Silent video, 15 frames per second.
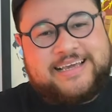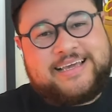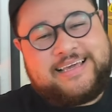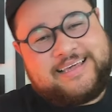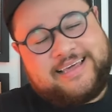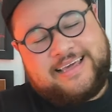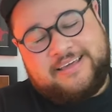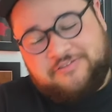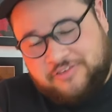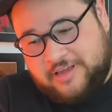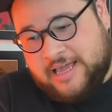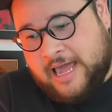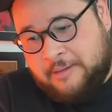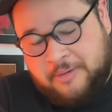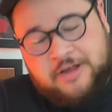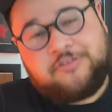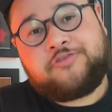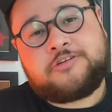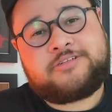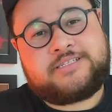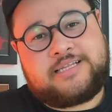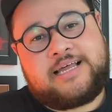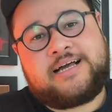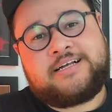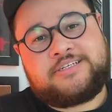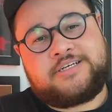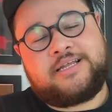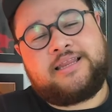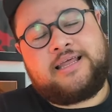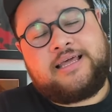E, enfim, é meio
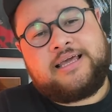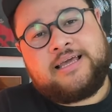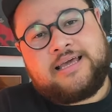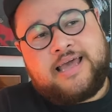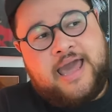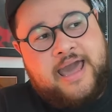frustrante ali.